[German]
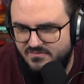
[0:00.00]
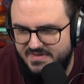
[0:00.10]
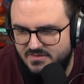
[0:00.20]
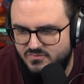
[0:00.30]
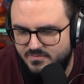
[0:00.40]

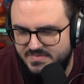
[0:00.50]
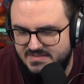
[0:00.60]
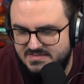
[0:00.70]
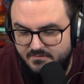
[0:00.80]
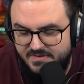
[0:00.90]
wenn du
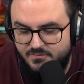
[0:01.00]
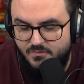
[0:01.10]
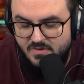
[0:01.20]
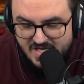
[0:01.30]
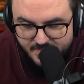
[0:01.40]
mit, wenn du
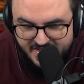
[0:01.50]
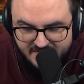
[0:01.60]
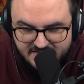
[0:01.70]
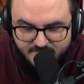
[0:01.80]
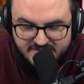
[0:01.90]

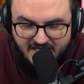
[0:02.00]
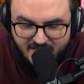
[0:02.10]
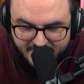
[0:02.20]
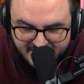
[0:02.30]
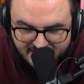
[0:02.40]
unabhängig mit
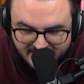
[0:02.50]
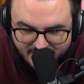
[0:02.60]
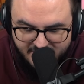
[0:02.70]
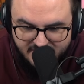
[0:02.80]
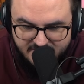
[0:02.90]

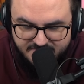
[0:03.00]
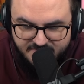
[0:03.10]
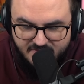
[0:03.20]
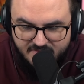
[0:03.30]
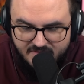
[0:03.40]
Arbeitnehmern
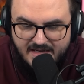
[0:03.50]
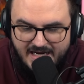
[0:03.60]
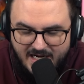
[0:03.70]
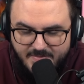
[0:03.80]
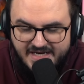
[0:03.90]
von
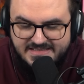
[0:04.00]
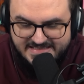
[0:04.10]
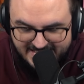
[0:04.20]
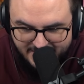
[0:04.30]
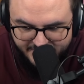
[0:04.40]

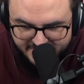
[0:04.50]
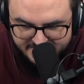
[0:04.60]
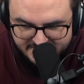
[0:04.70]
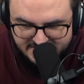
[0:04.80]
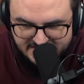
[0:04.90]
Arbeitgebern,